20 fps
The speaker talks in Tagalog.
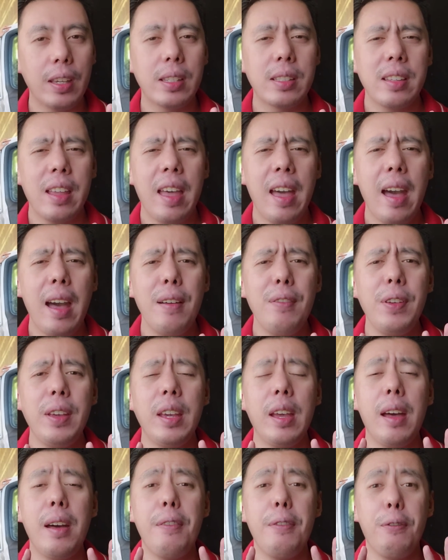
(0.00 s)
is
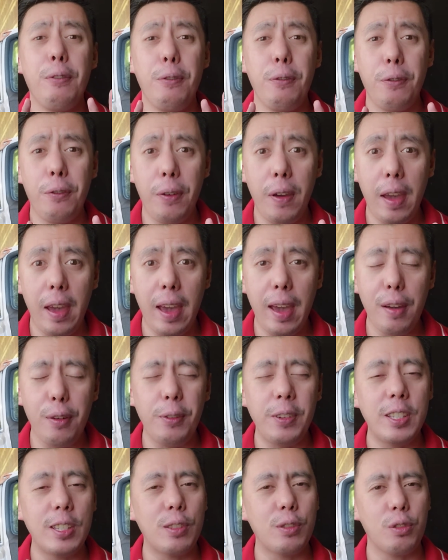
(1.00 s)
having a
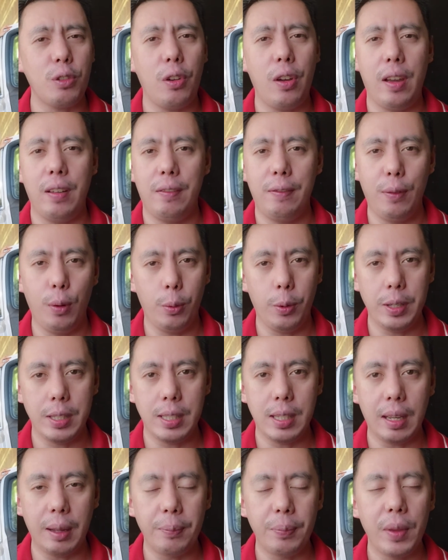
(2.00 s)
very strong
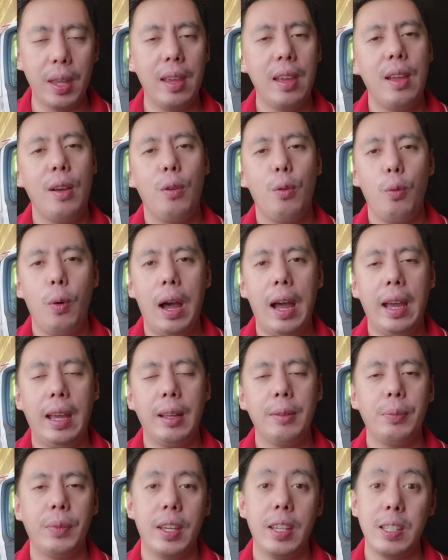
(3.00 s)
advocacy.
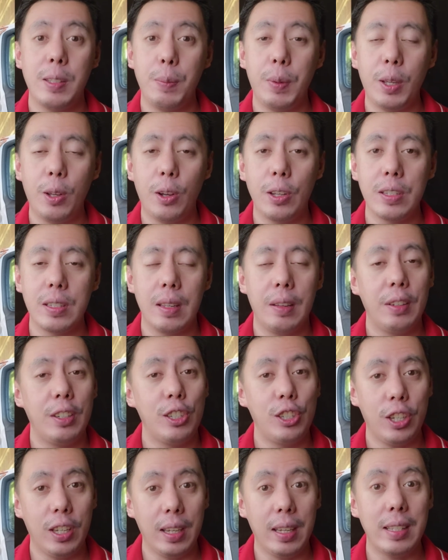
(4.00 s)
Why? It's because
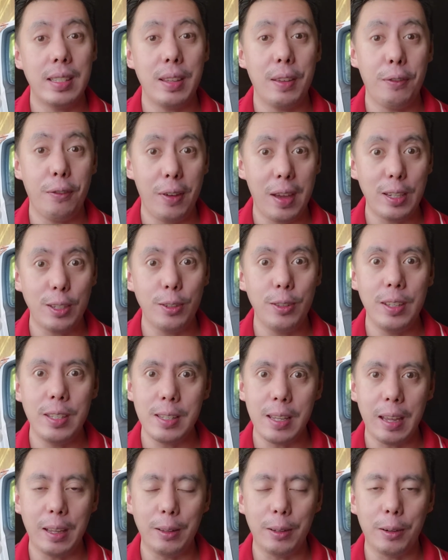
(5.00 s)
she is a fashion
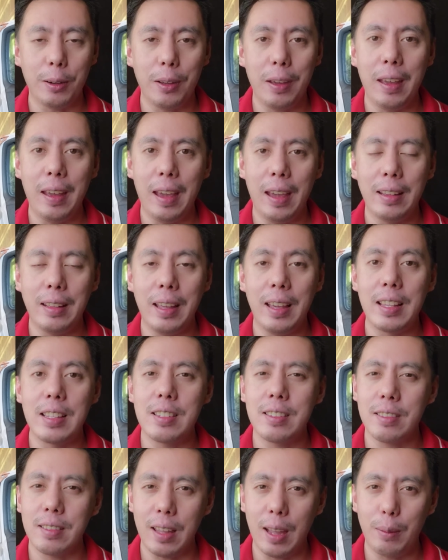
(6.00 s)
designer and
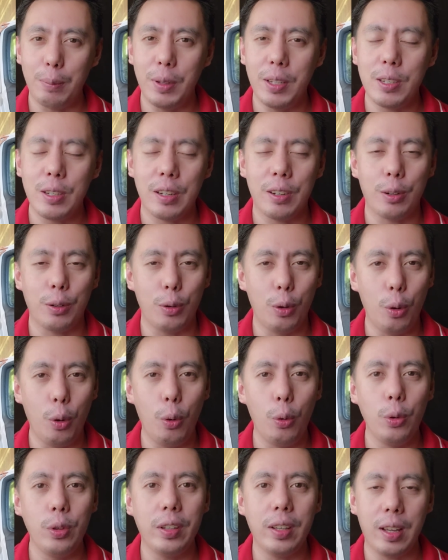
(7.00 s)
established her
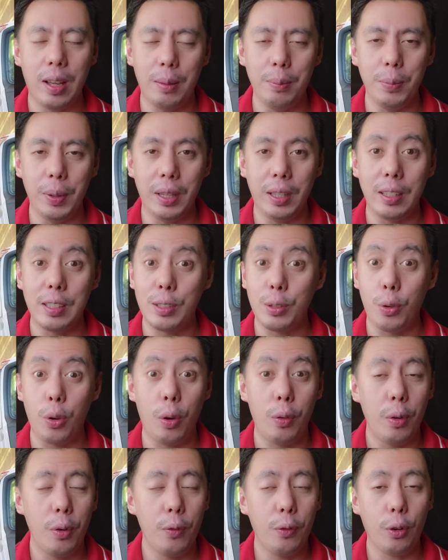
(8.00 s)
own company. So,
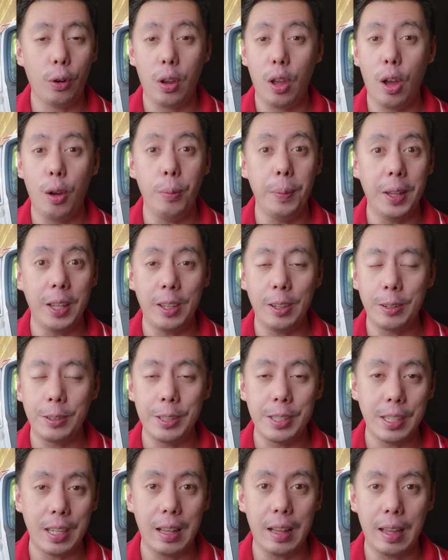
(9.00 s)
for how many
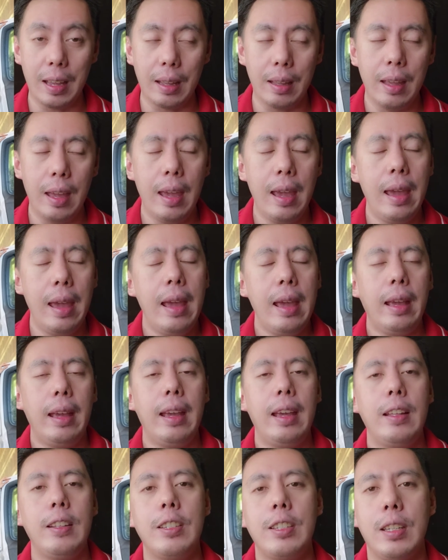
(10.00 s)
years yan ha?
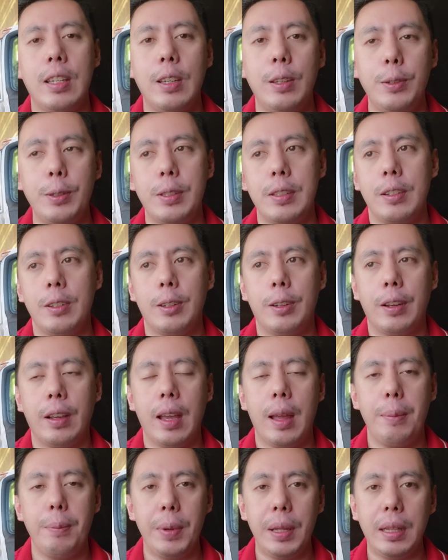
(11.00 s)
And she used her
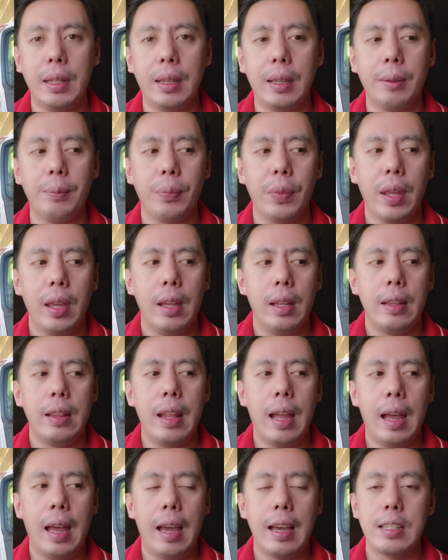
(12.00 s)
company
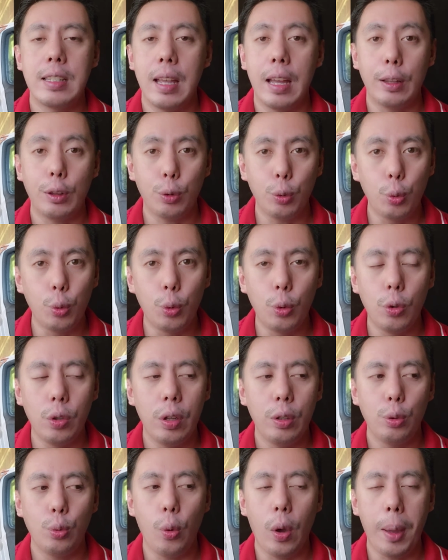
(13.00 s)
na as a
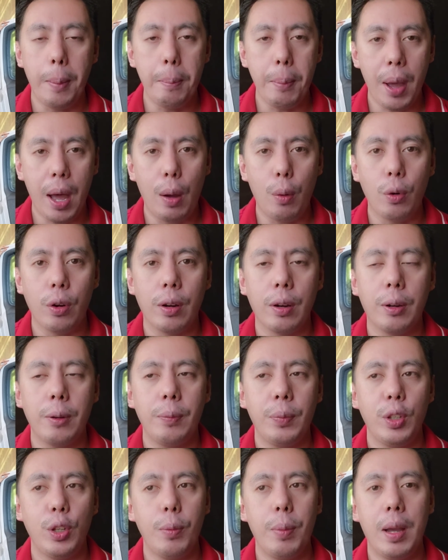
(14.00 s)
tool to
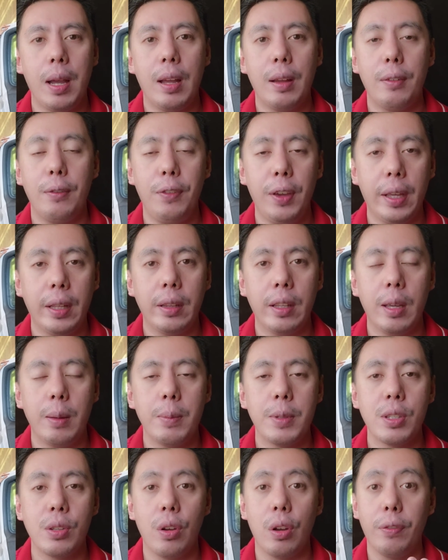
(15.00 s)
empower yung mga
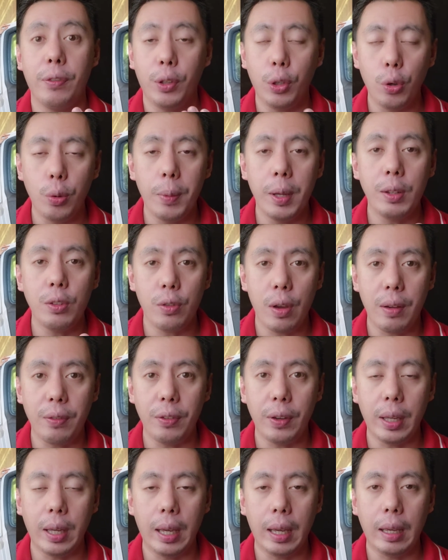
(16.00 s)
victims of human
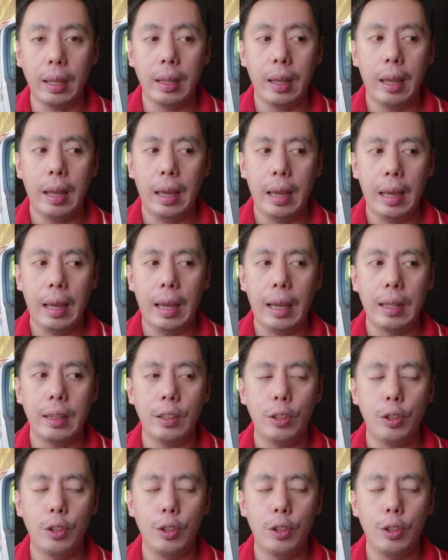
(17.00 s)
trafficking and